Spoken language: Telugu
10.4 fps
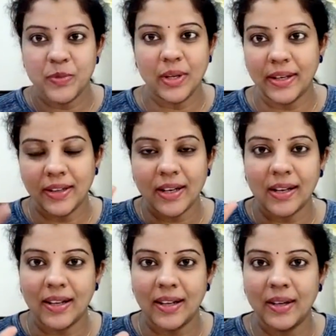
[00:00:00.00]
సో ఏదైతే
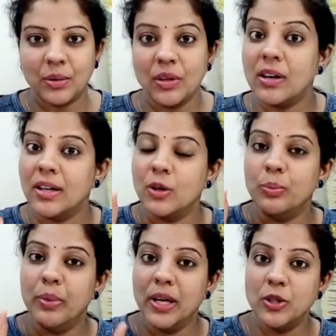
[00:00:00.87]
నాకు హెయిర్ ఉందో అక్కడ నాకు
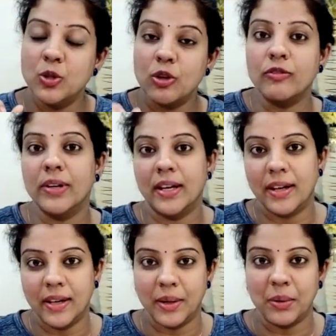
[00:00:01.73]
బంచ్ ఆఫ్ గ్రే
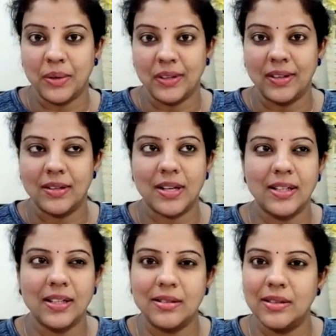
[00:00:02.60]
హెయిర్ ఉంటుంది తెలుసు
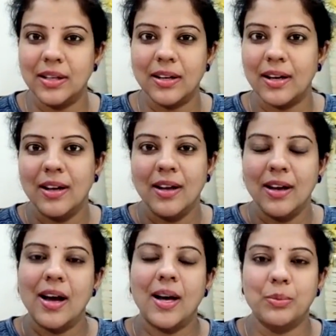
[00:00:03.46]
అది ఇంకా
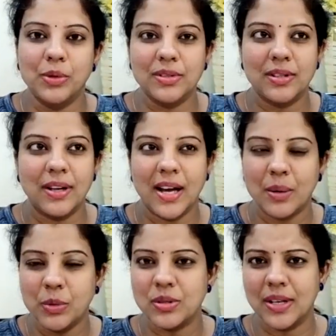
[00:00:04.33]
హార్మోన్స్
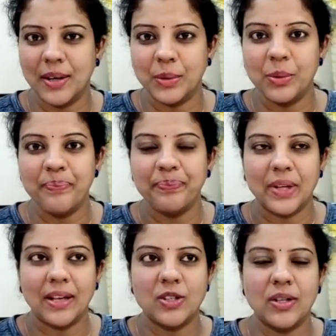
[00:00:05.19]
హార్మోన్స్ కాదు
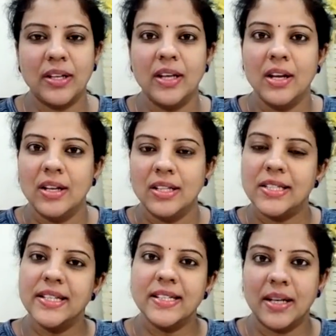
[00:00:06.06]
యాక్చువల్లీ
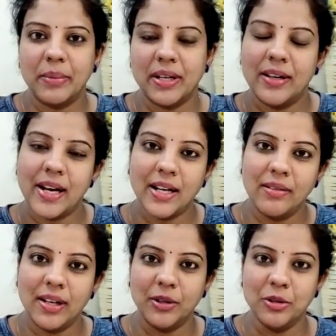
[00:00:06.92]
జీన్స్ అనమాట
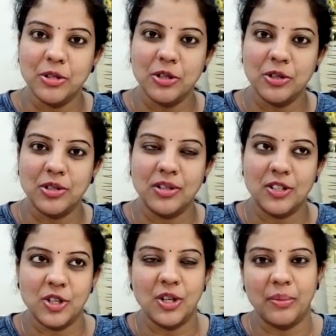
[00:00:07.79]
డాడీ వాళ్ళ నుంచి వచ్చింది
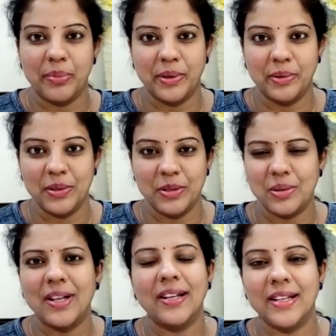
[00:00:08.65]
చిన్నప్పటి నుంచి
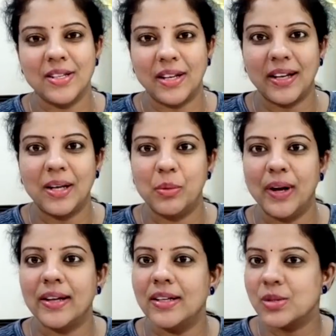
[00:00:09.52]
సో దాన్ని ఏం చేయలేము
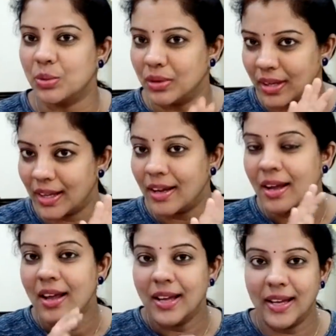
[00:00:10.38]
అట్లీస్ట్ ఉండే
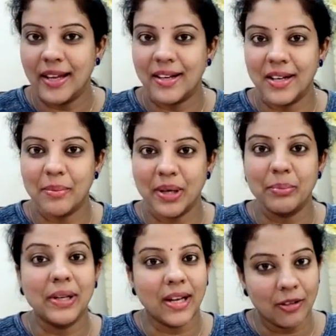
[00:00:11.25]
హెయిర్ అన్నా
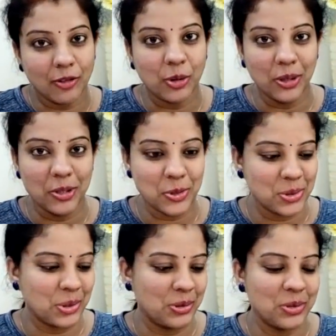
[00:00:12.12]
మనం గ్రే అవ్వకుండా
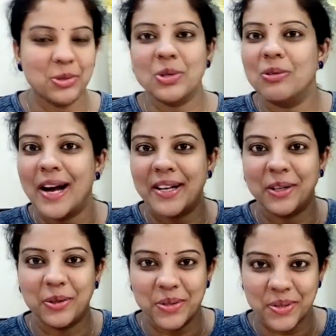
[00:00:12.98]
చూసుకోవచ్చు సో
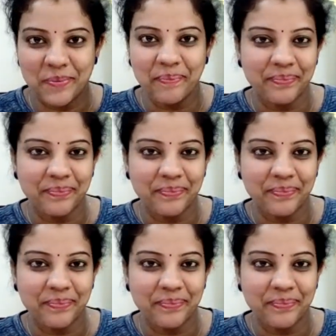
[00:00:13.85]
వాటి కోసం